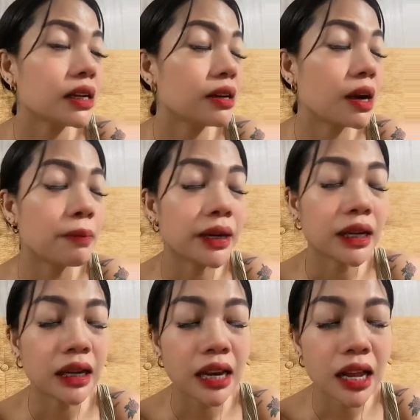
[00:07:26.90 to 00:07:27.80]
kapag
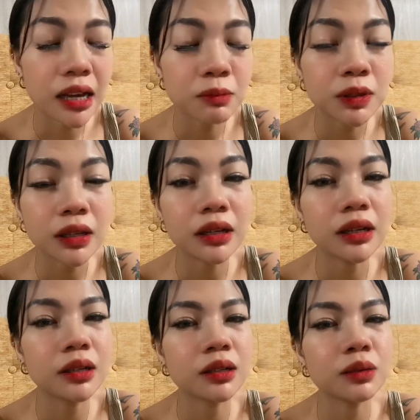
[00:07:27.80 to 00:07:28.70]
kailangan mo
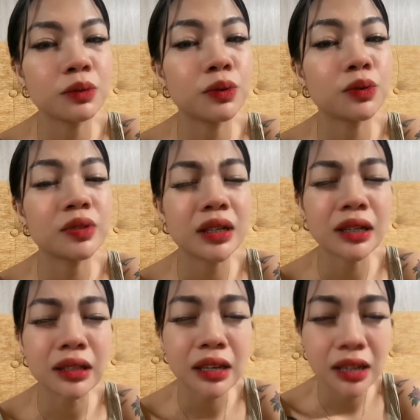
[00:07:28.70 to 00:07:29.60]
talaga ng tulong,
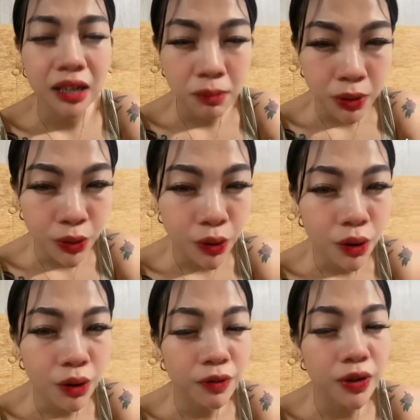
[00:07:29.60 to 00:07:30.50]
sila talaga
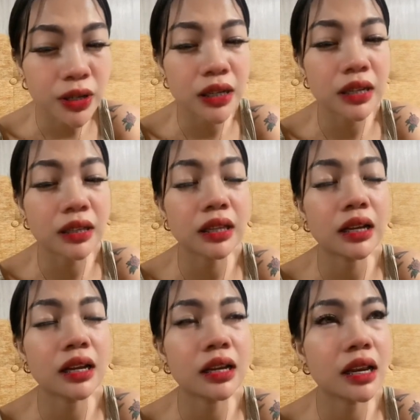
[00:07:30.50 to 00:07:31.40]
mag-offer, sila
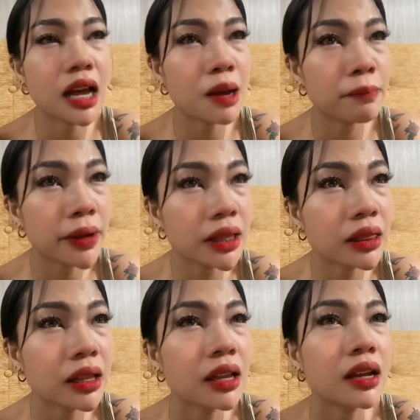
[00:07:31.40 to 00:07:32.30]
talaga lalapit.
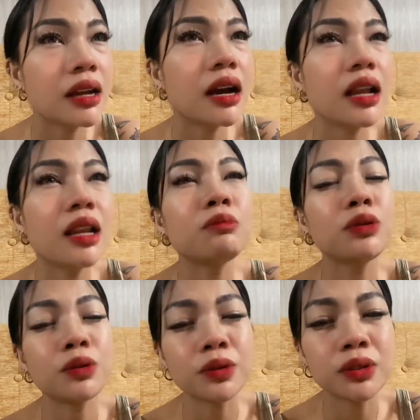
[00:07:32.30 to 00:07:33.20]
Alam
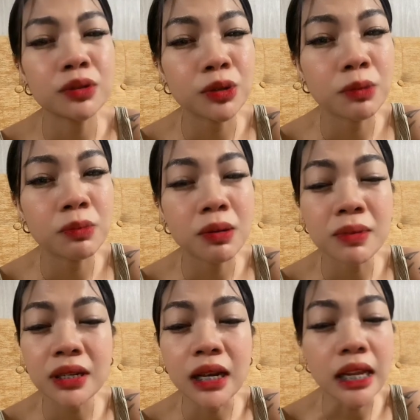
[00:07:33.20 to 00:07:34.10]
niyo yun, sobra.
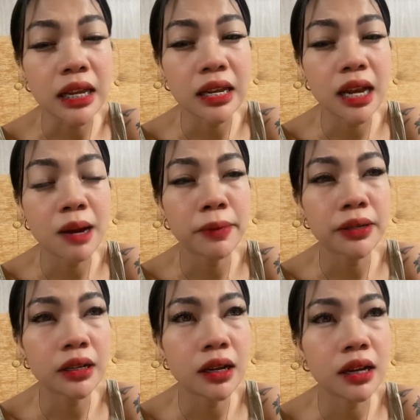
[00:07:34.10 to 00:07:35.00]
Minsan nahihiya pa
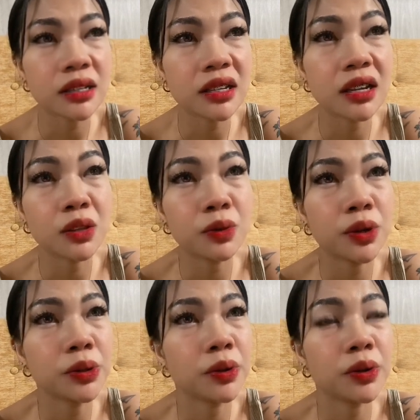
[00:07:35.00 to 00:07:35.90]
sila kasi ganito
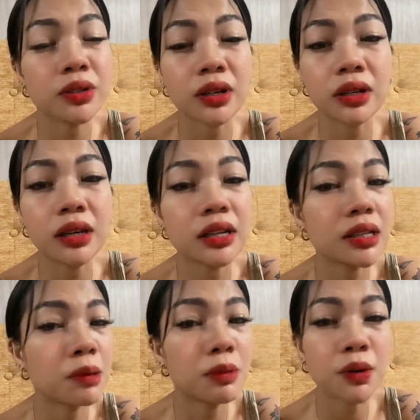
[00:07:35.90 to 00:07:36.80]
lang doon na-share nila.
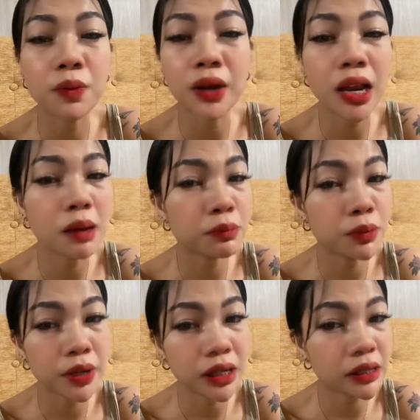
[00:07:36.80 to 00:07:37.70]
Sabi ko, wala
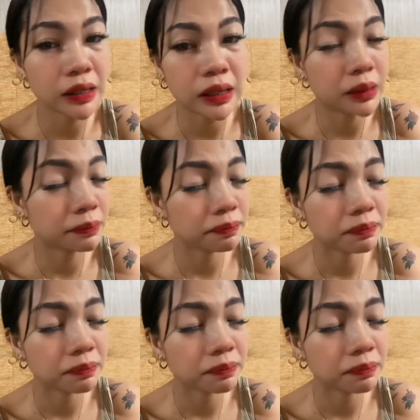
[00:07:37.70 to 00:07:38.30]
po yan sa